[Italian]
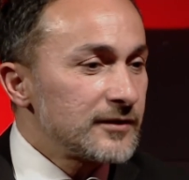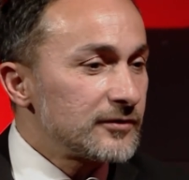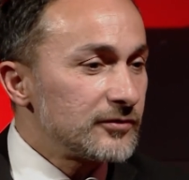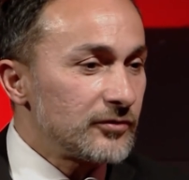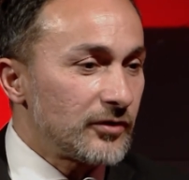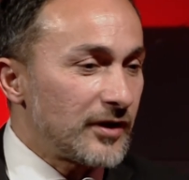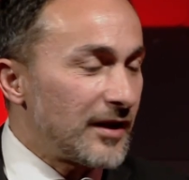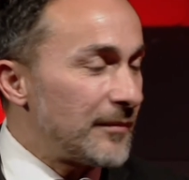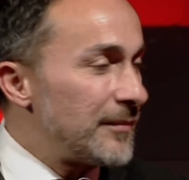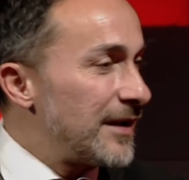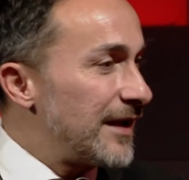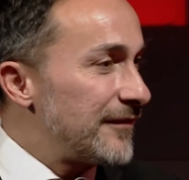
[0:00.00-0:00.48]

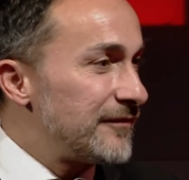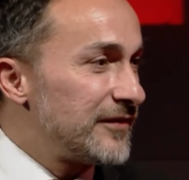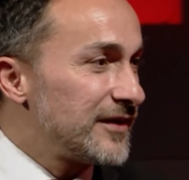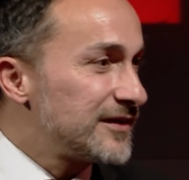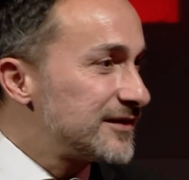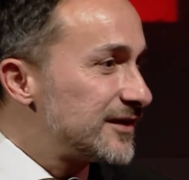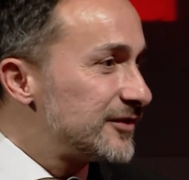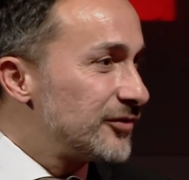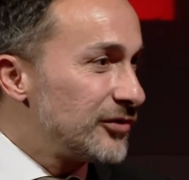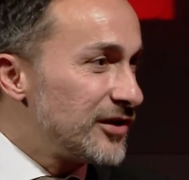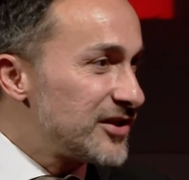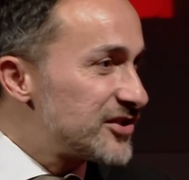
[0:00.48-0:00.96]
non ha mai
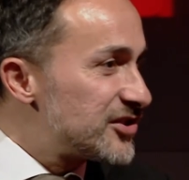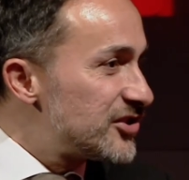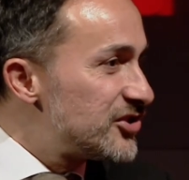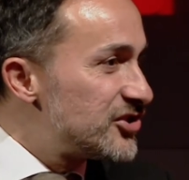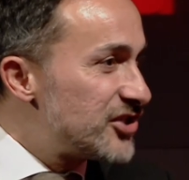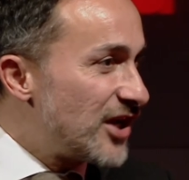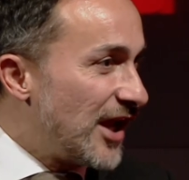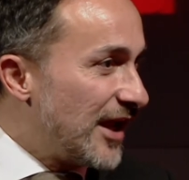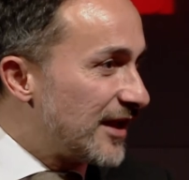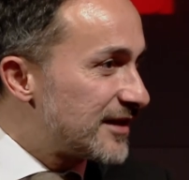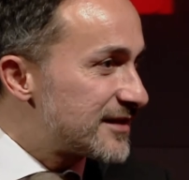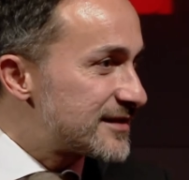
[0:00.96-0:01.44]
avvertito
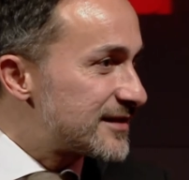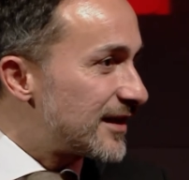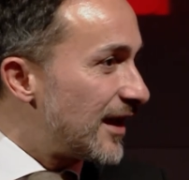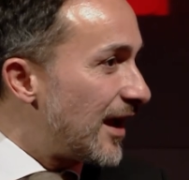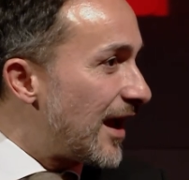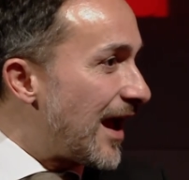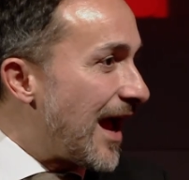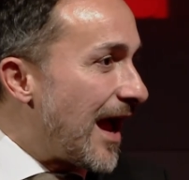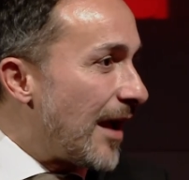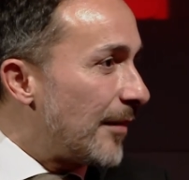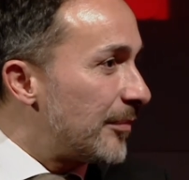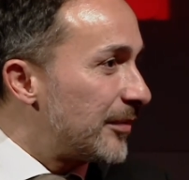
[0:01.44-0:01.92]

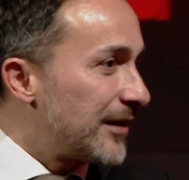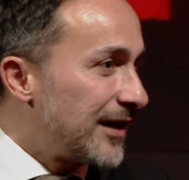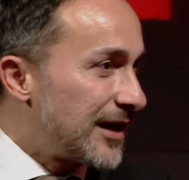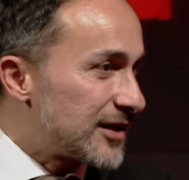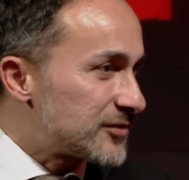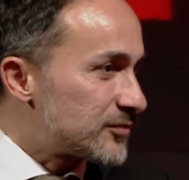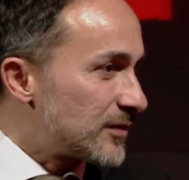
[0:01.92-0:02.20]
l'esigenza, apre